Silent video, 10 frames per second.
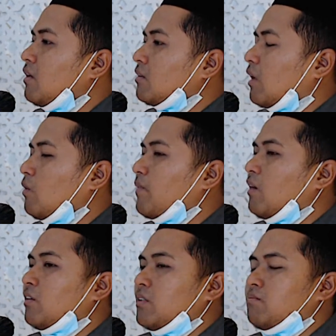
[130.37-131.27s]
Tak lupa
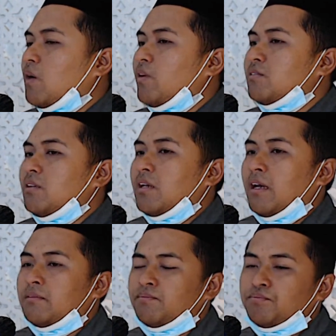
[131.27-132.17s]
khatib berwasiyah
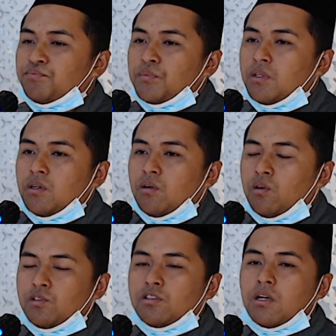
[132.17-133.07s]
khusus